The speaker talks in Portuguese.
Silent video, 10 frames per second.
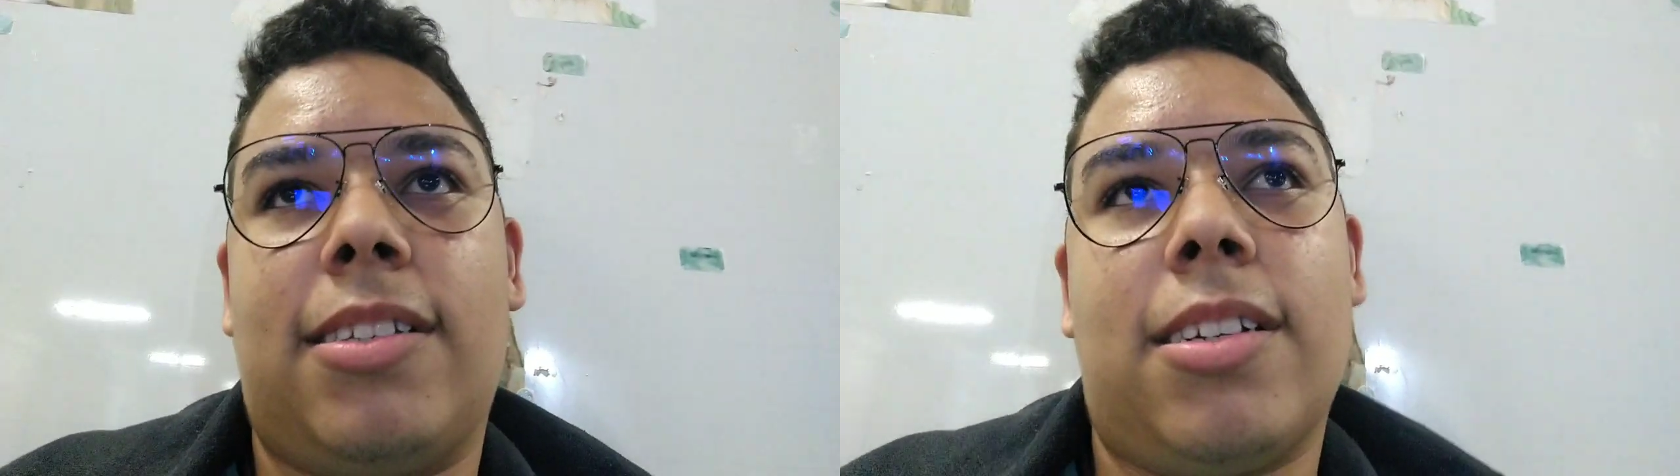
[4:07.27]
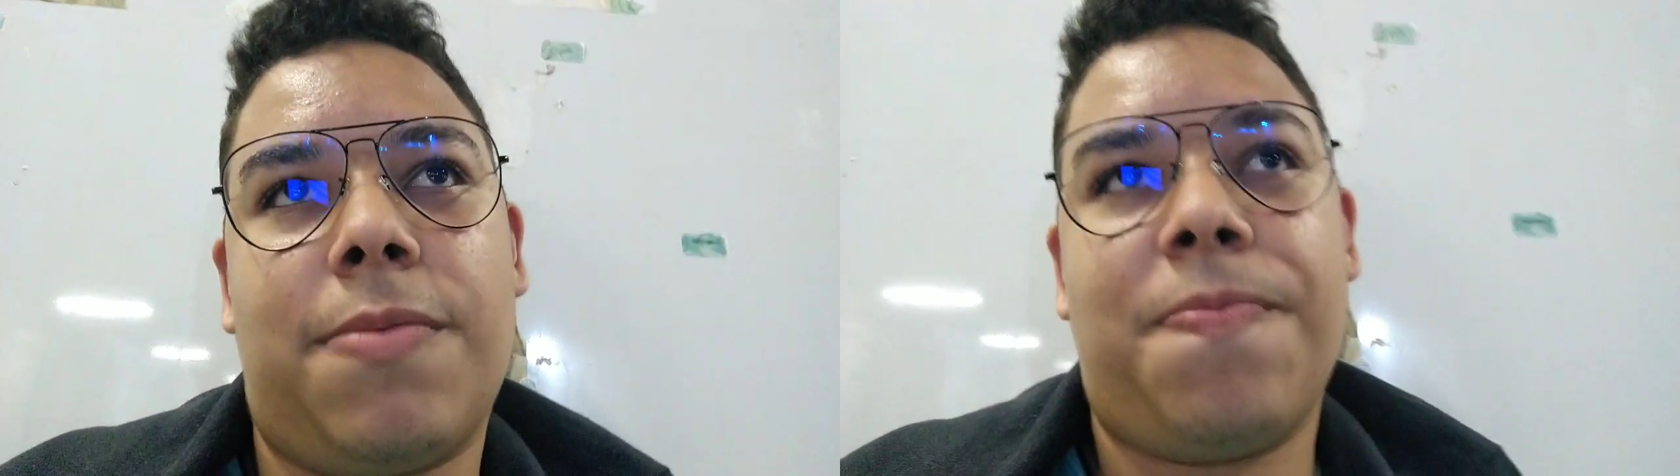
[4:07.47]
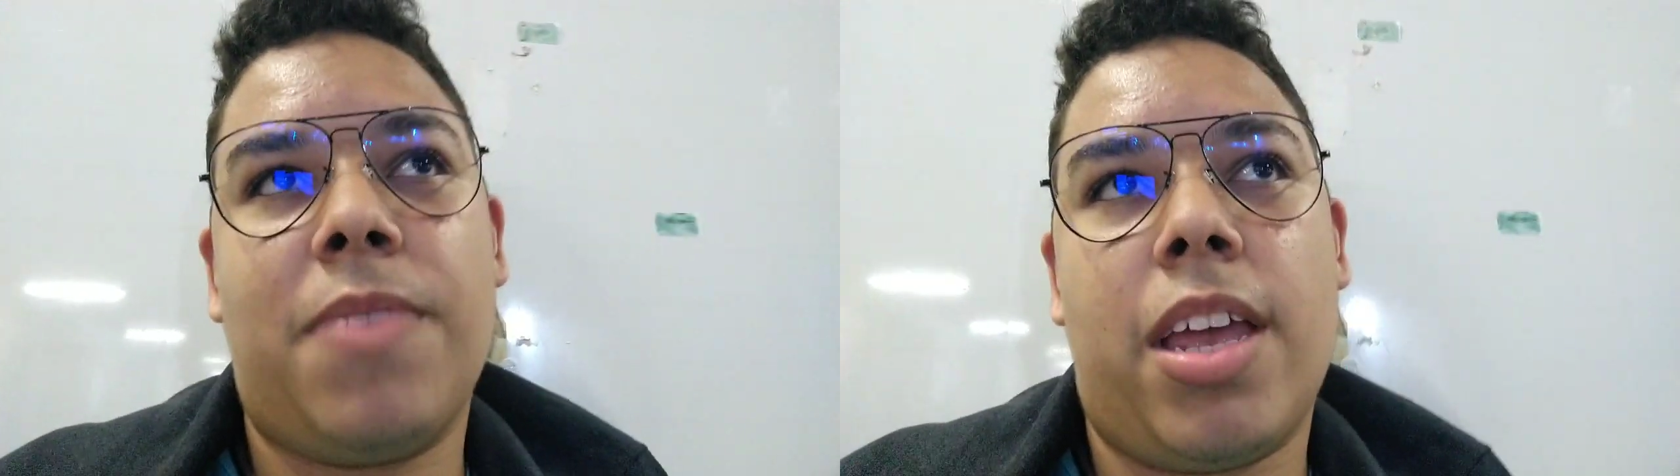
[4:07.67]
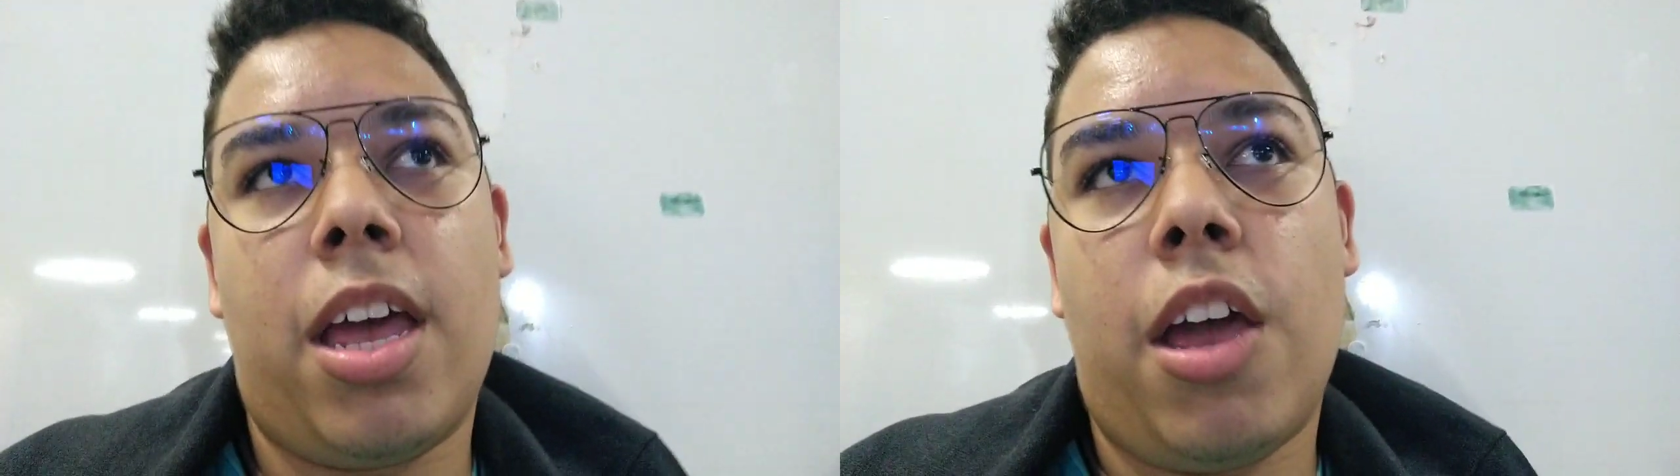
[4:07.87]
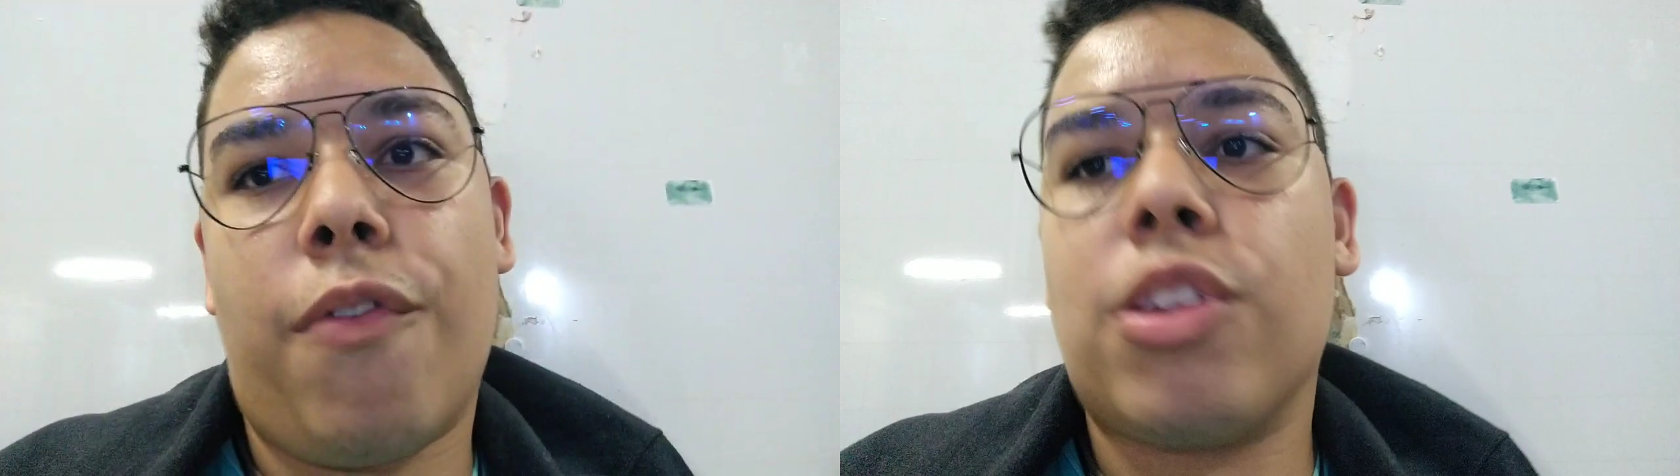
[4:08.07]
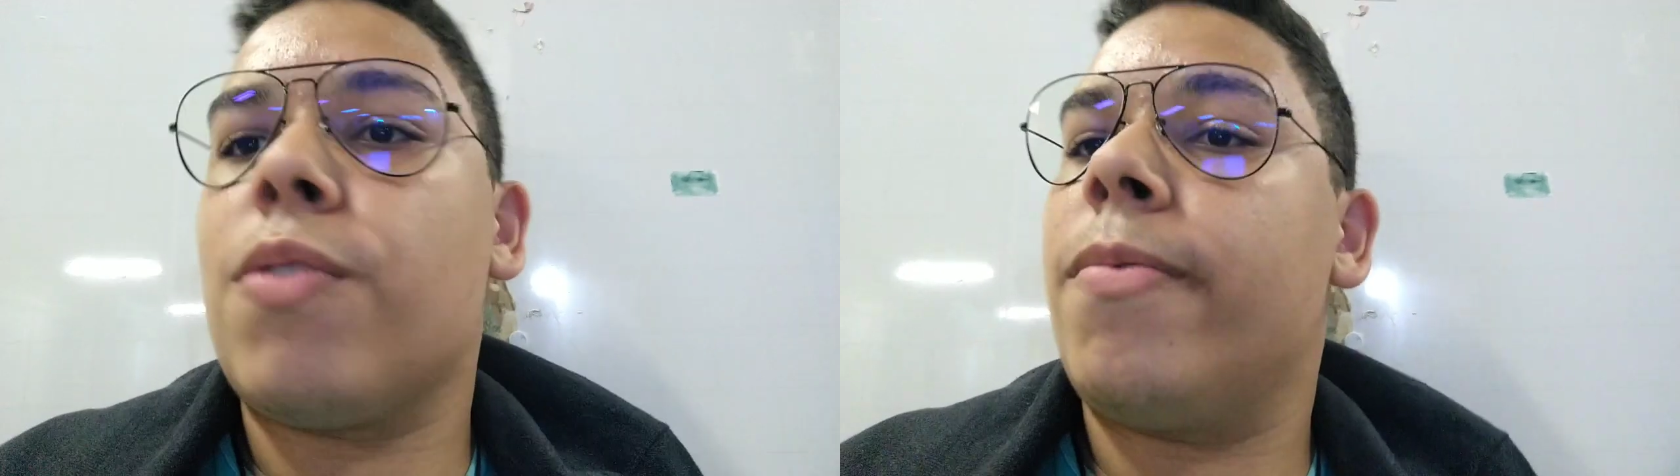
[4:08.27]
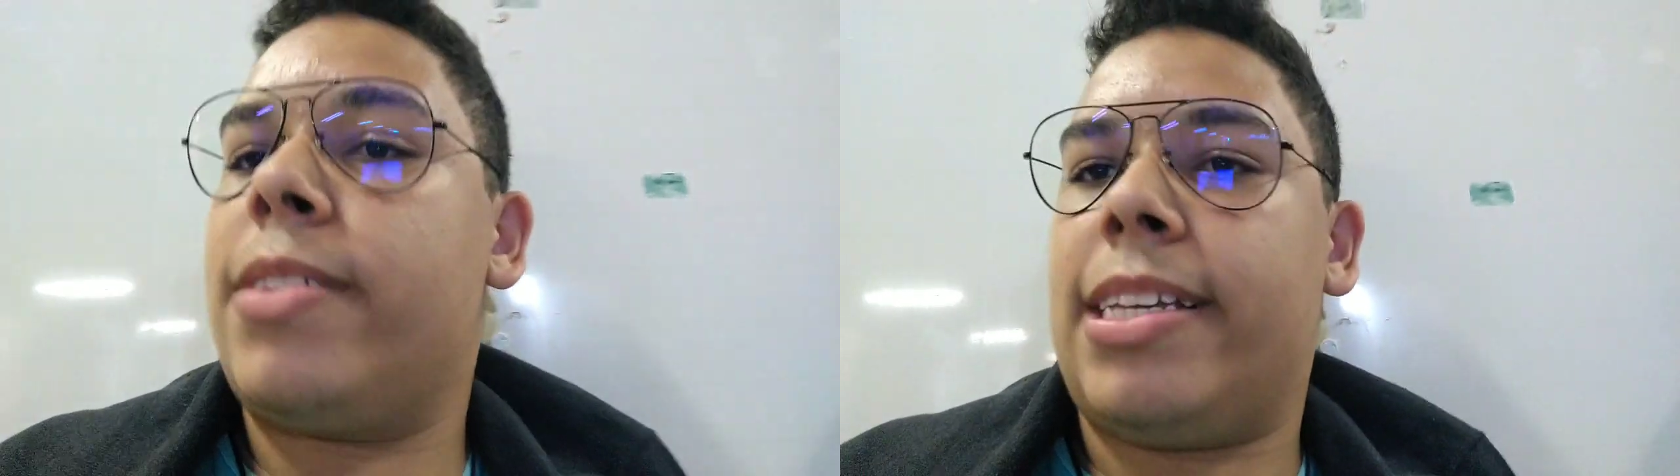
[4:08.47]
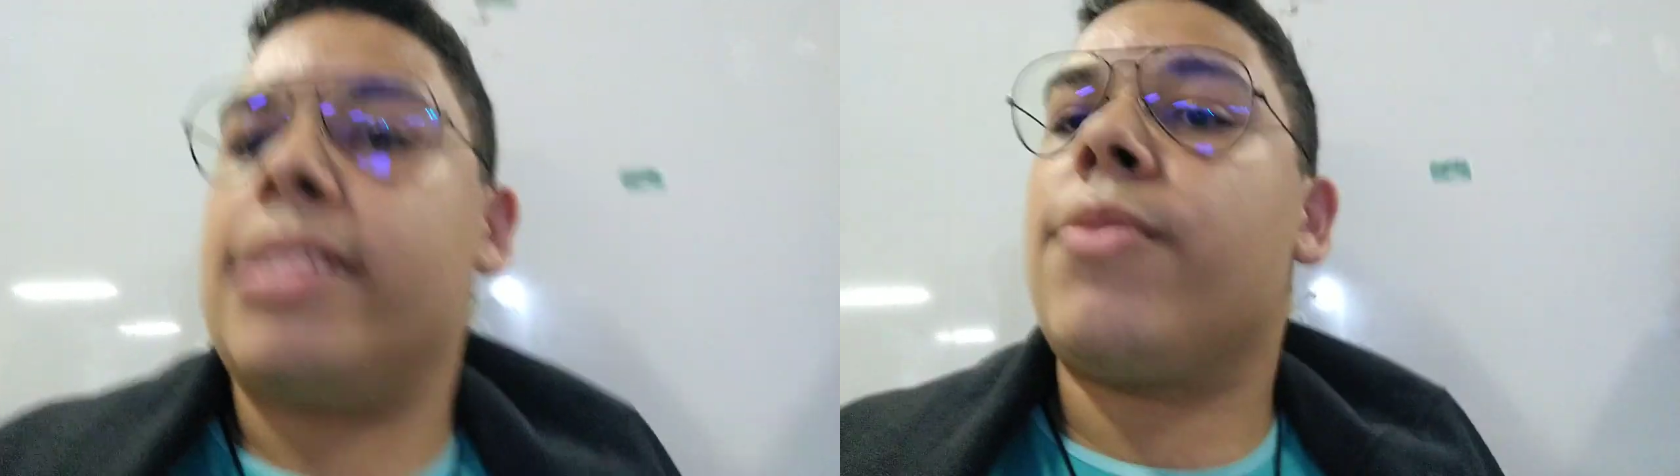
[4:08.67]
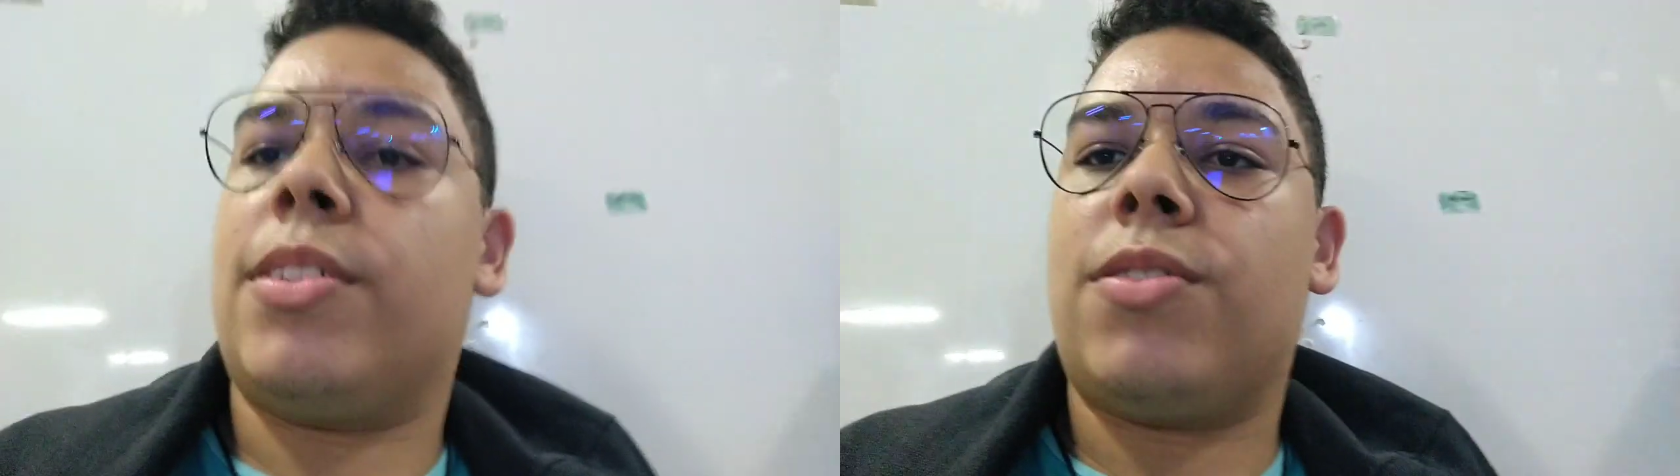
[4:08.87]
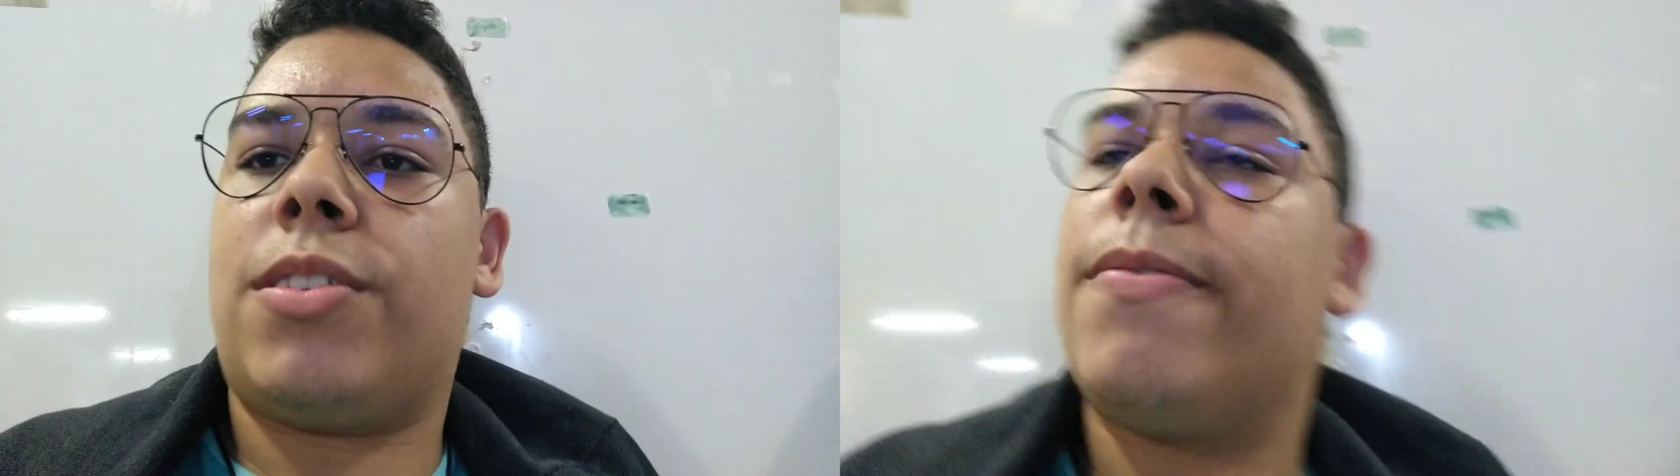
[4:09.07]
Então, volto com vocês
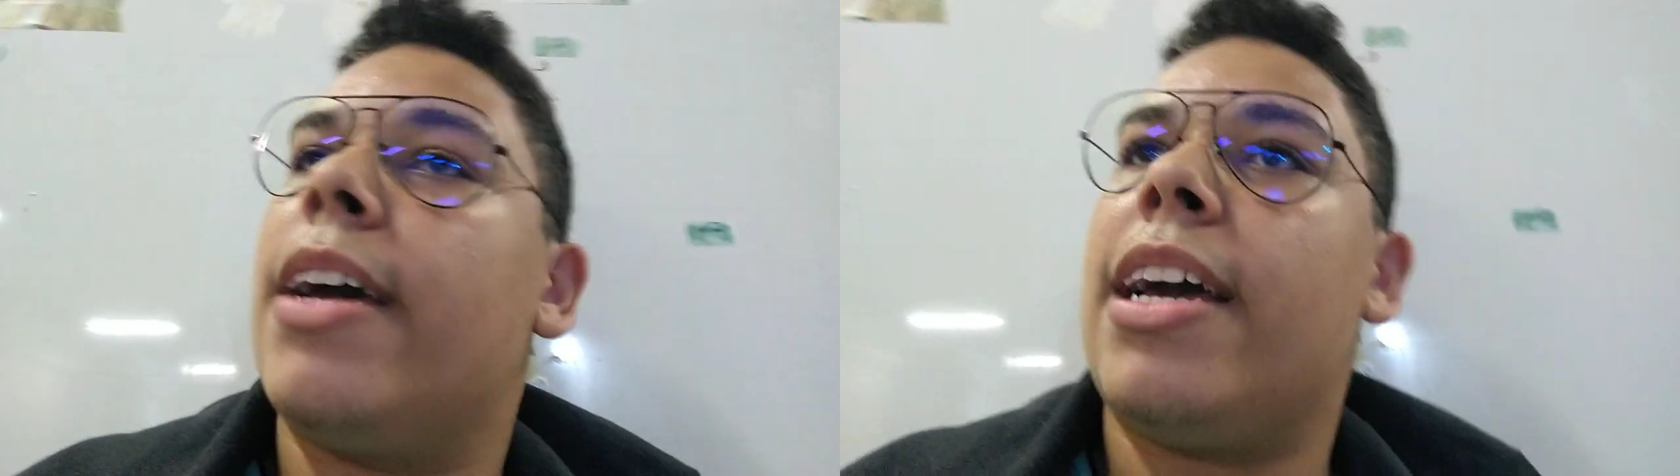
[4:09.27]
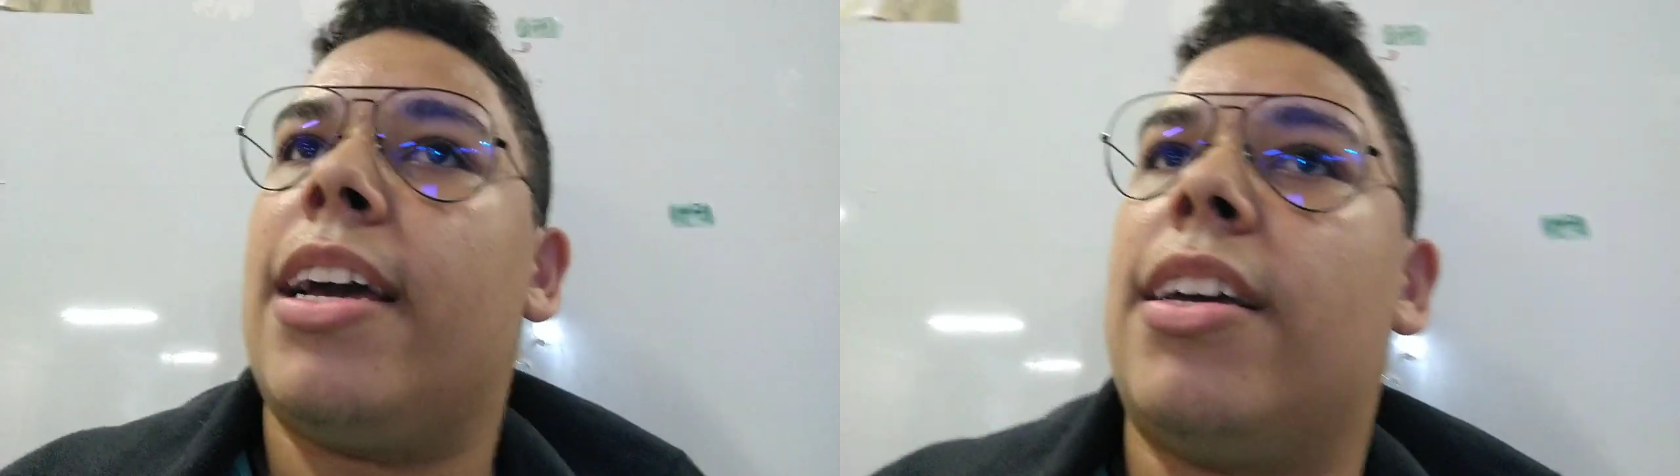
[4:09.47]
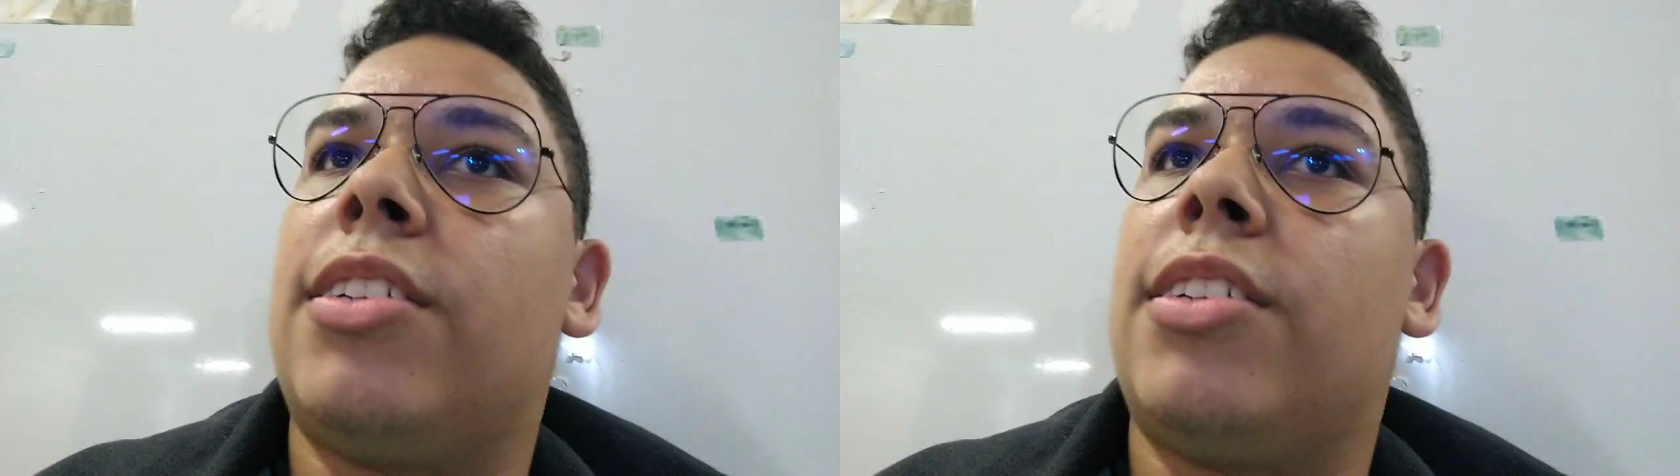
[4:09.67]
quando eu estiver